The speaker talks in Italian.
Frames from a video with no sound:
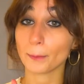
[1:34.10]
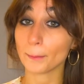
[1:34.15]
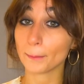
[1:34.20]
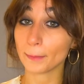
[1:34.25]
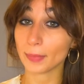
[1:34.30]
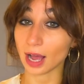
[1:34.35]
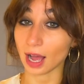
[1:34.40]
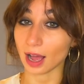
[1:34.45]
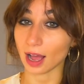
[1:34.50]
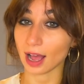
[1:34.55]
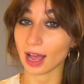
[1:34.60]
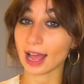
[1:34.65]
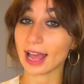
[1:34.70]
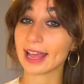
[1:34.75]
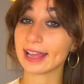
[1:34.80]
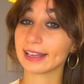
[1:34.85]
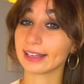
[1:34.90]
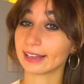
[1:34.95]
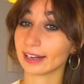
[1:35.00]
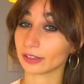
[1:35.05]
ma è
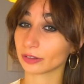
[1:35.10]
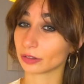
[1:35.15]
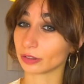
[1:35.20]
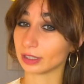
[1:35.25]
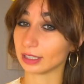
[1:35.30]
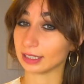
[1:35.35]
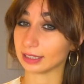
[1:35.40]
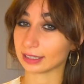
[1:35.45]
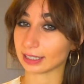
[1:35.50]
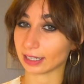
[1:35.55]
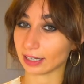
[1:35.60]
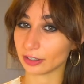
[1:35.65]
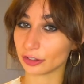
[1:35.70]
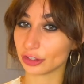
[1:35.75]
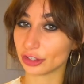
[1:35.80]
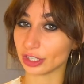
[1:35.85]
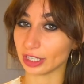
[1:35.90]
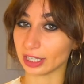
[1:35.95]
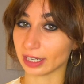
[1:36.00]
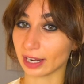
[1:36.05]
in grado di
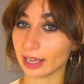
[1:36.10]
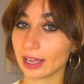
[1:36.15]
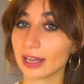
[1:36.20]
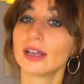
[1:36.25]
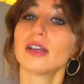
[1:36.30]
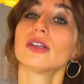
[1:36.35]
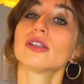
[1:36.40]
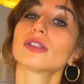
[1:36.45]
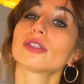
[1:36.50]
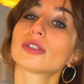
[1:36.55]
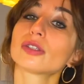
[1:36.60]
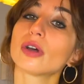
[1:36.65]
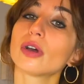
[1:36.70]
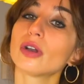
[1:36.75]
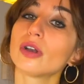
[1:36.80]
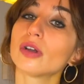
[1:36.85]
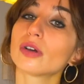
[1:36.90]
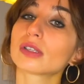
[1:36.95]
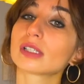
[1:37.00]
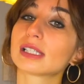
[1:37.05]
interagire
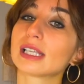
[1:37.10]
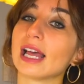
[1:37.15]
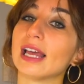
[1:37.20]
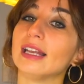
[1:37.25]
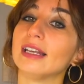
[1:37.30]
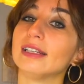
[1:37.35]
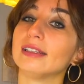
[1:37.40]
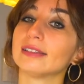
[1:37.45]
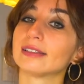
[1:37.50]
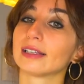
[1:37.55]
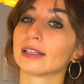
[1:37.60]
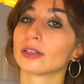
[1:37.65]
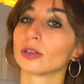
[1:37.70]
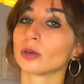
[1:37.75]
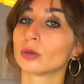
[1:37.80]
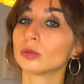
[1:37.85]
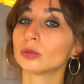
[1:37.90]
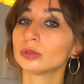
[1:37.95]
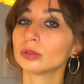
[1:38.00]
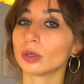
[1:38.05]
solo se
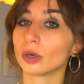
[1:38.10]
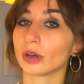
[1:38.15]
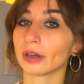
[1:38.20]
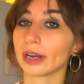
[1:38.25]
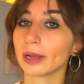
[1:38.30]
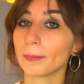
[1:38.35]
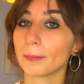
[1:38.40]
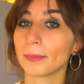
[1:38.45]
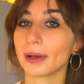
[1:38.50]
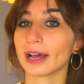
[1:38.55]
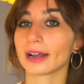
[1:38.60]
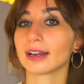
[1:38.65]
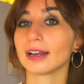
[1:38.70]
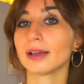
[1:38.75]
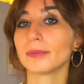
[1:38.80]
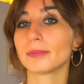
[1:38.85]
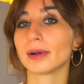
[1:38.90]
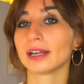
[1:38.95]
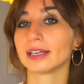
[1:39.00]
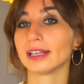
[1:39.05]
l'interlocutore parla
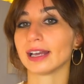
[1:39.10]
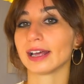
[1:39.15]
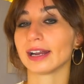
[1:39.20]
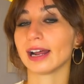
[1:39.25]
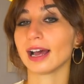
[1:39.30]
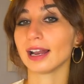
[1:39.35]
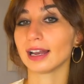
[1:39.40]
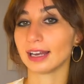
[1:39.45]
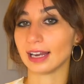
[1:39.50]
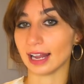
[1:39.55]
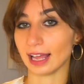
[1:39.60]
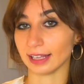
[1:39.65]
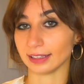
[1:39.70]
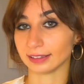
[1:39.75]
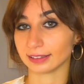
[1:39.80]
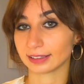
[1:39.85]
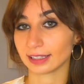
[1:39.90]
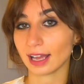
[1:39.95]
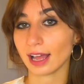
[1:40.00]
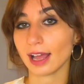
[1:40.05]
in maniera
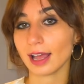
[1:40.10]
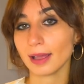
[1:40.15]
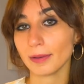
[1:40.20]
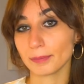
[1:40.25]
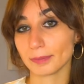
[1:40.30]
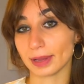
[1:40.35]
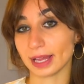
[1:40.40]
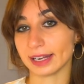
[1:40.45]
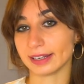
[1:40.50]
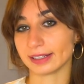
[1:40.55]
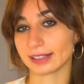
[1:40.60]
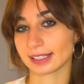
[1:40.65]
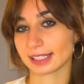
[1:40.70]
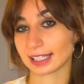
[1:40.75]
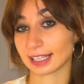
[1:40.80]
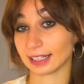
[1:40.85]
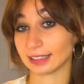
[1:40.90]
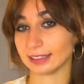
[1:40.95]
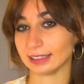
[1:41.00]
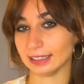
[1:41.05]
lenta e ben
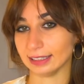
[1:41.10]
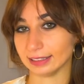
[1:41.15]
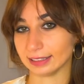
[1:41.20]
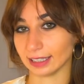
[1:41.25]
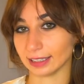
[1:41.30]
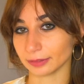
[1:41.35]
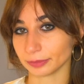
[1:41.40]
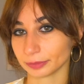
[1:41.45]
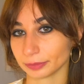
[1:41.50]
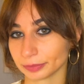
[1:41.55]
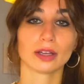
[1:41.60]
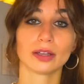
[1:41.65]
scandita.